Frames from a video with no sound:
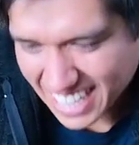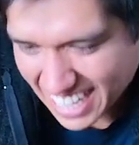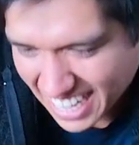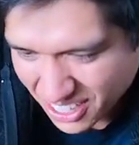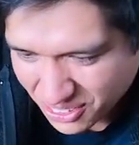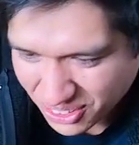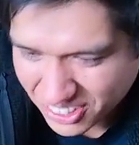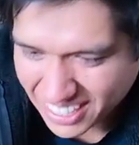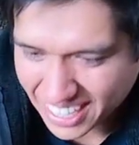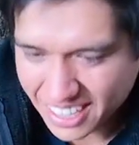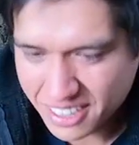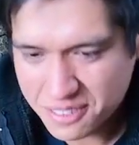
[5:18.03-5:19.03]
a
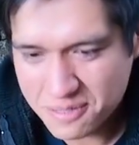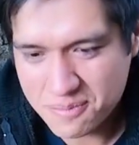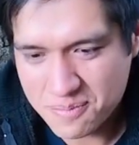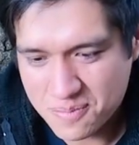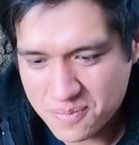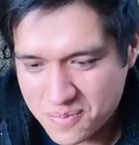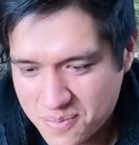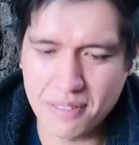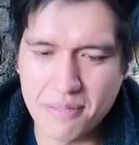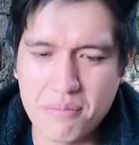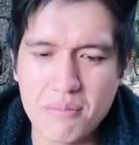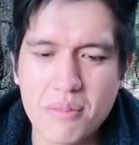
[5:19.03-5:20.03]
cortar.
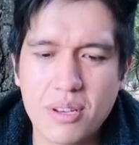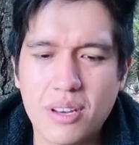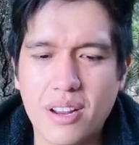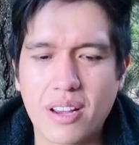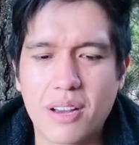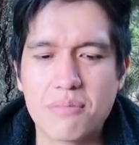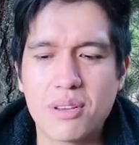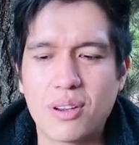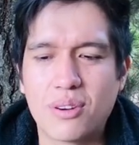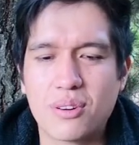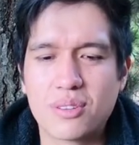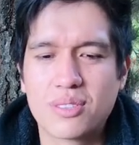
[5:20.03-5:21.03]
Miren
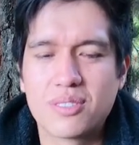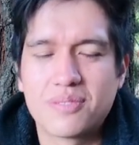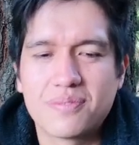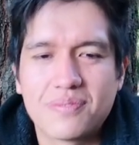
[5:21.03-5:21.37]
amigos.